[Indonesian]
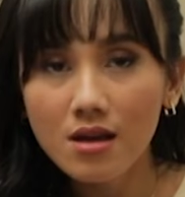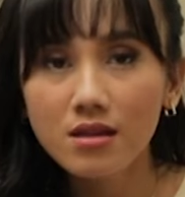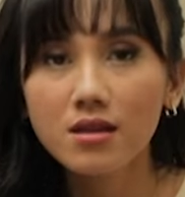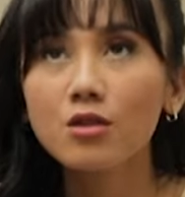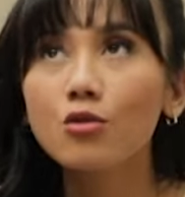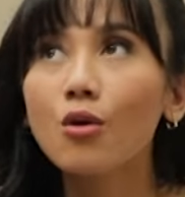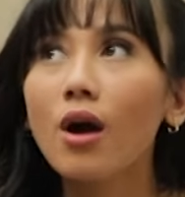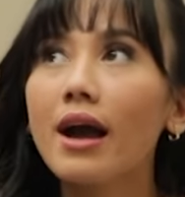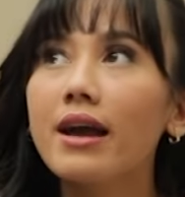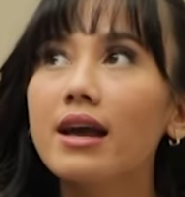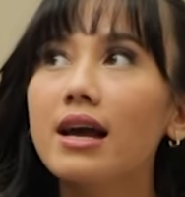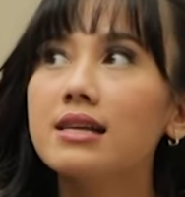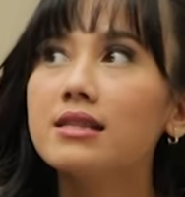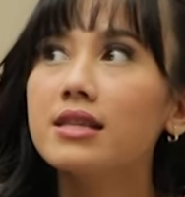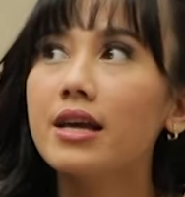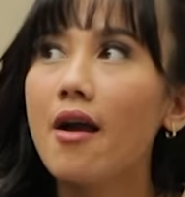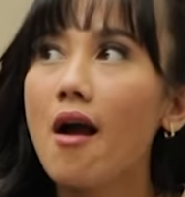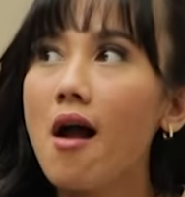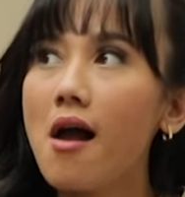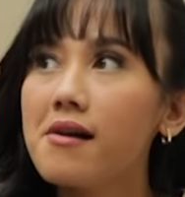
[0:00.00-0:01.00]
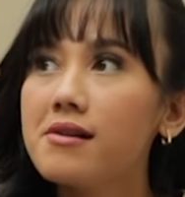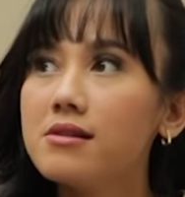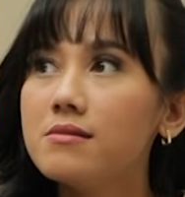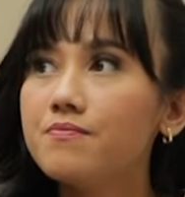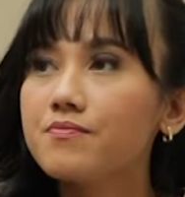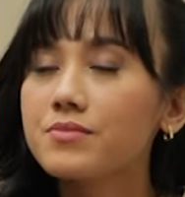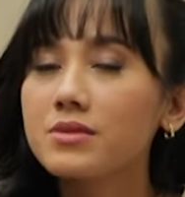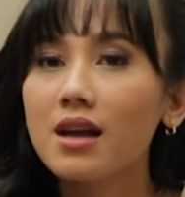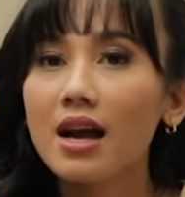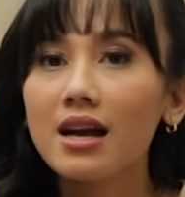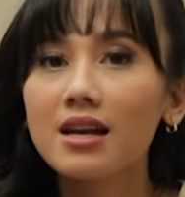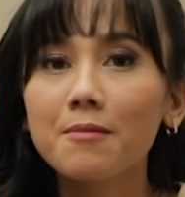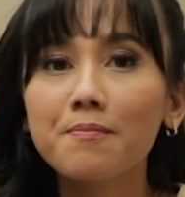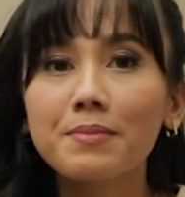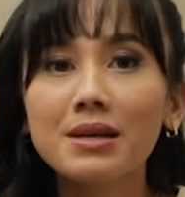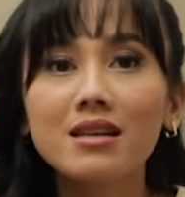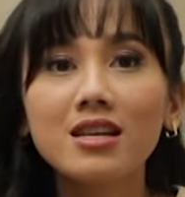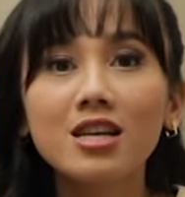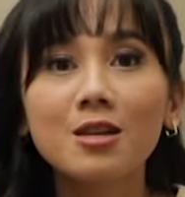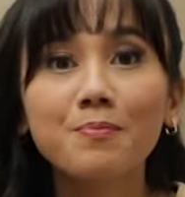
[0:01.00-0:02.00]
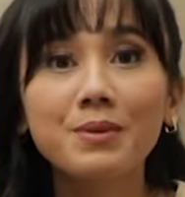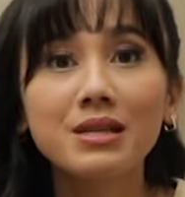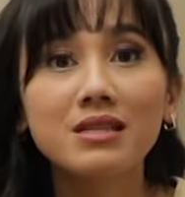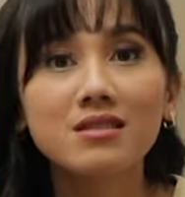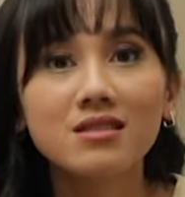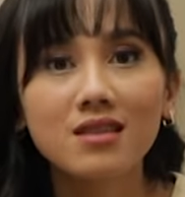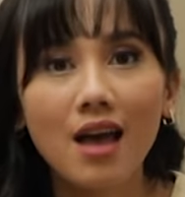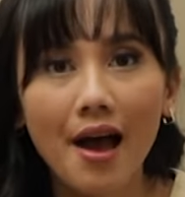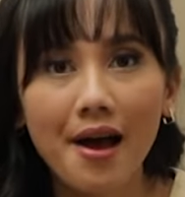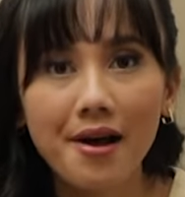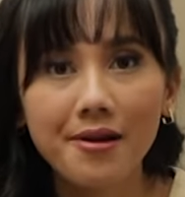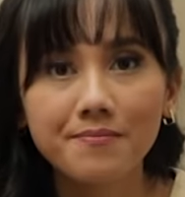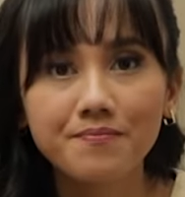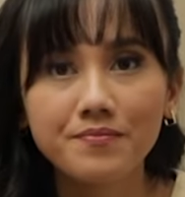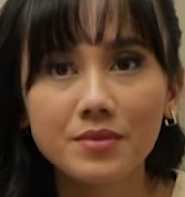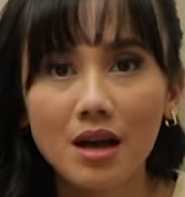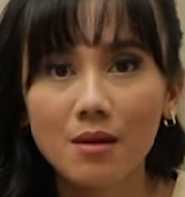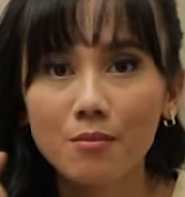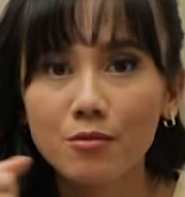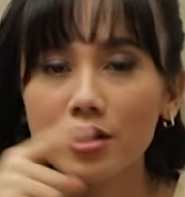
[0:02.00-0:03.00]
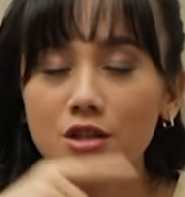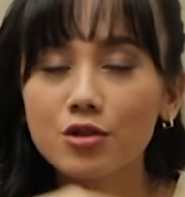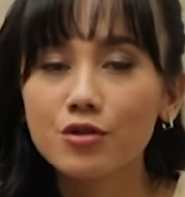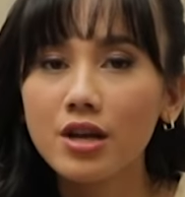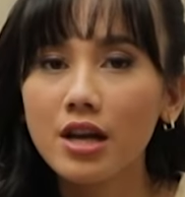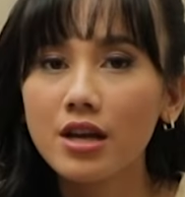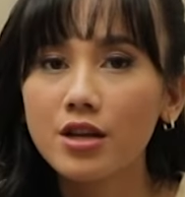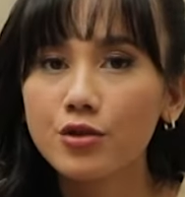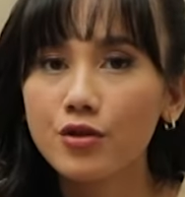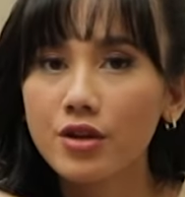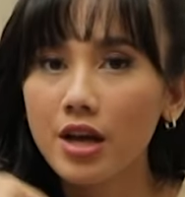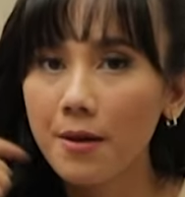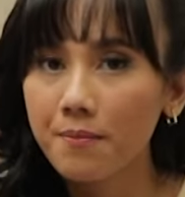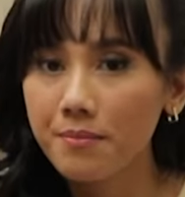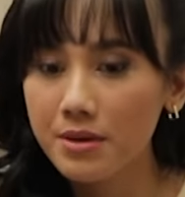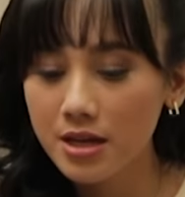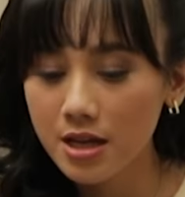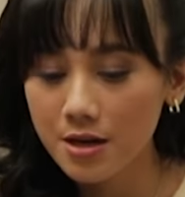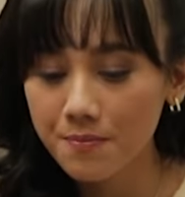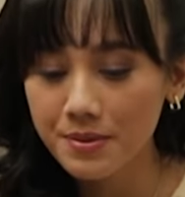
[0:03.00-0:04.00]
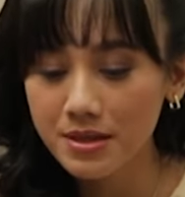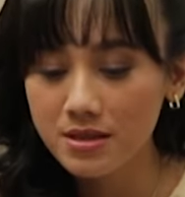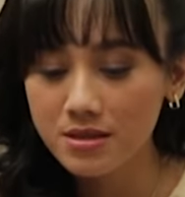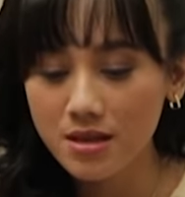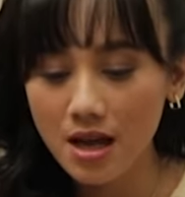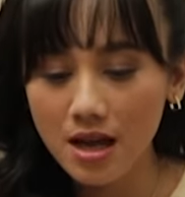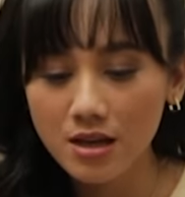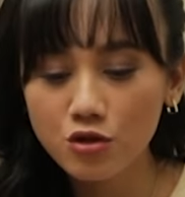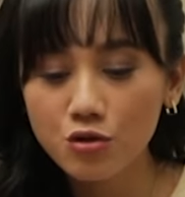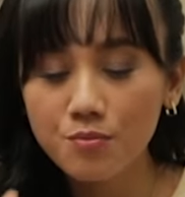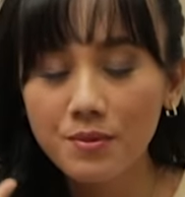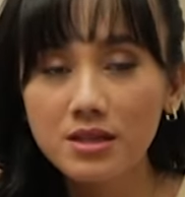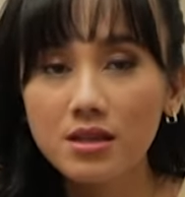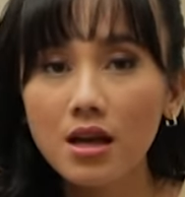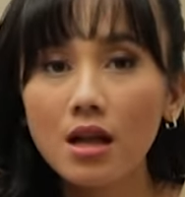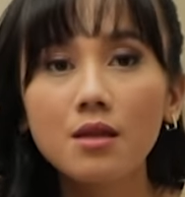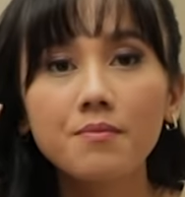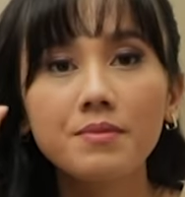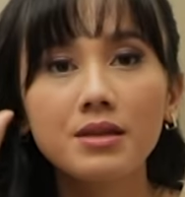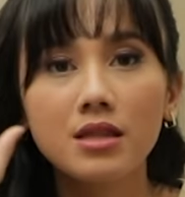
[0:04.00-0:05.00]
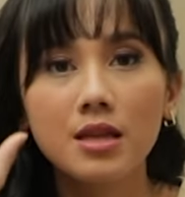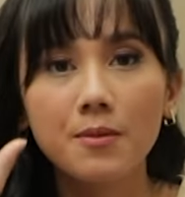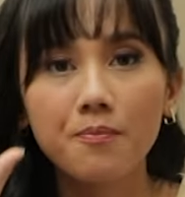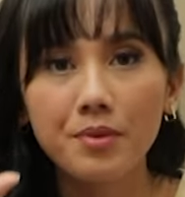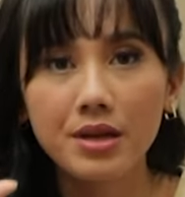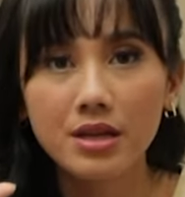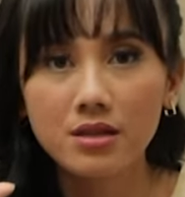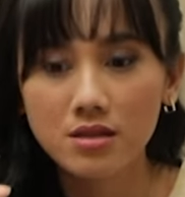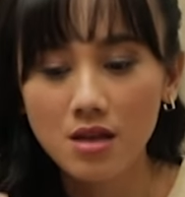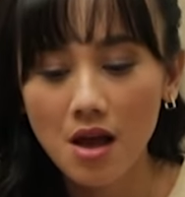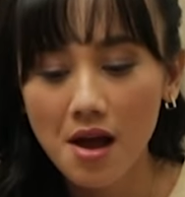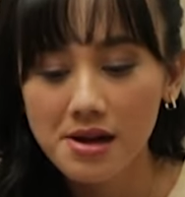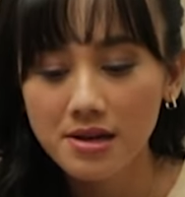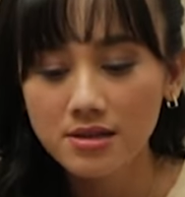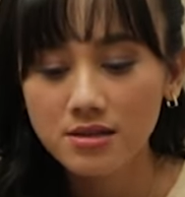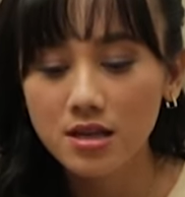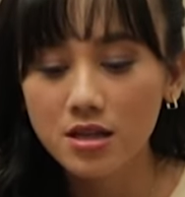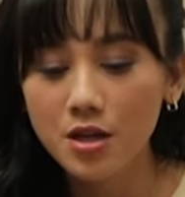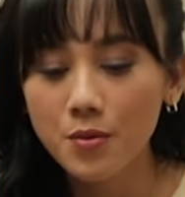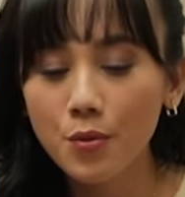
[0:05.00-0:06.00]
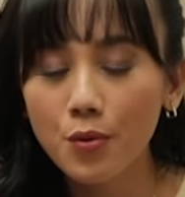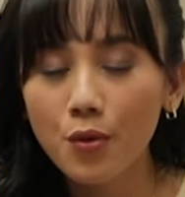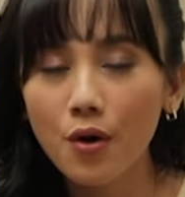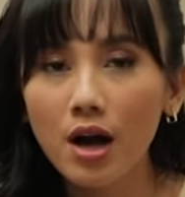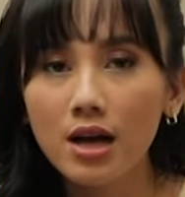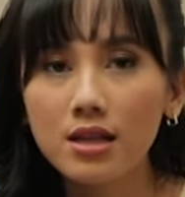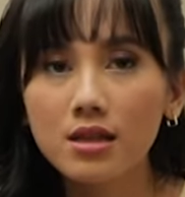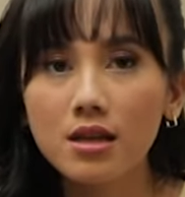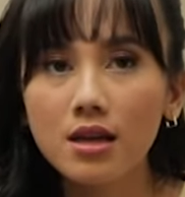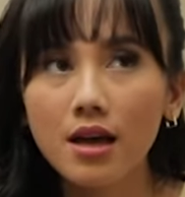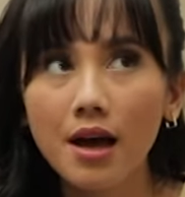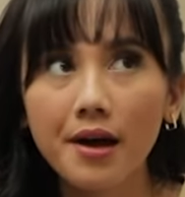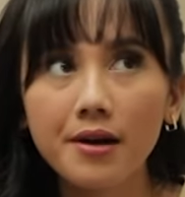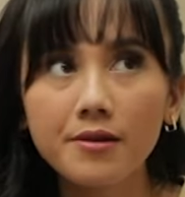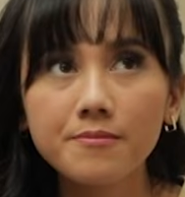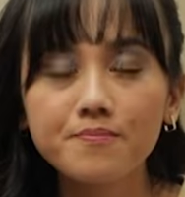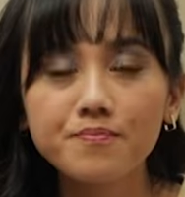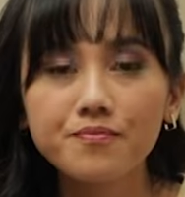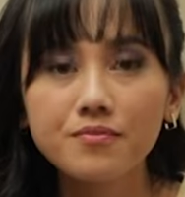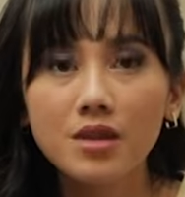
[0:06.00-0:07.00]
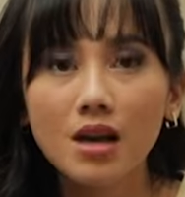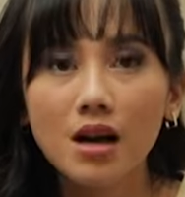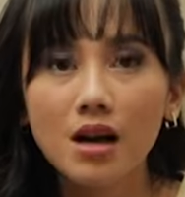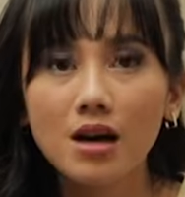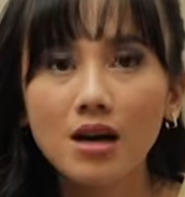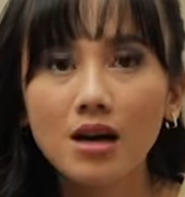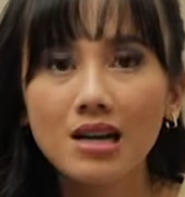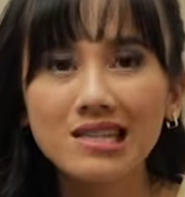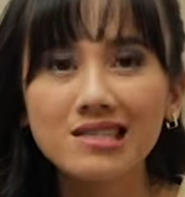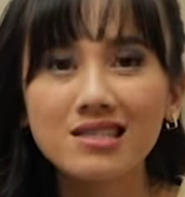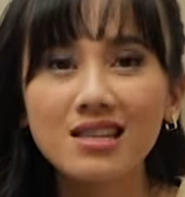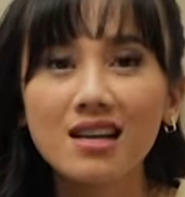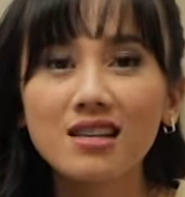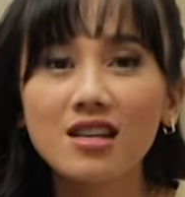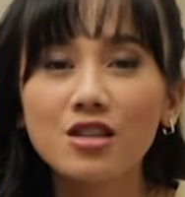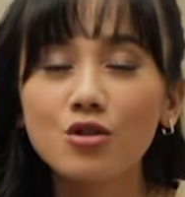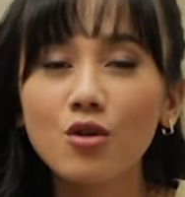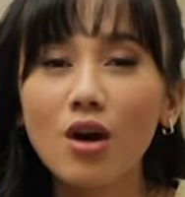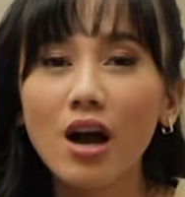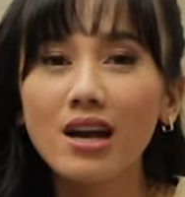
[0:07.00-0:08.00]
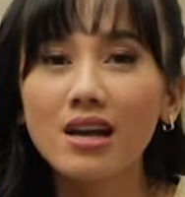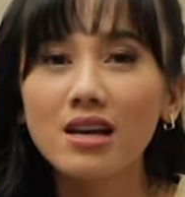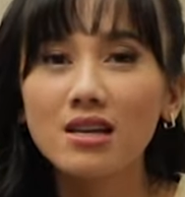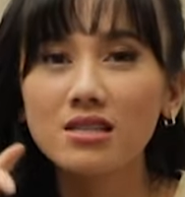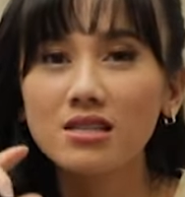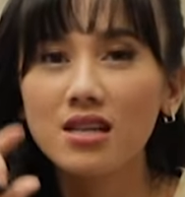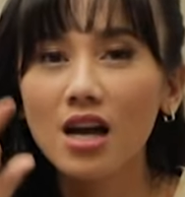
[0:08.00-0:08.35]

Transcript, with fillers: Dia tuh kayak ini, kayak pinggir pizza. Nah, maksudnya tuh kayak gitu, kayak pinggir pizza, cuman dia lebih tipis. Jadi bukan yang uh, renyahnya tuh kayak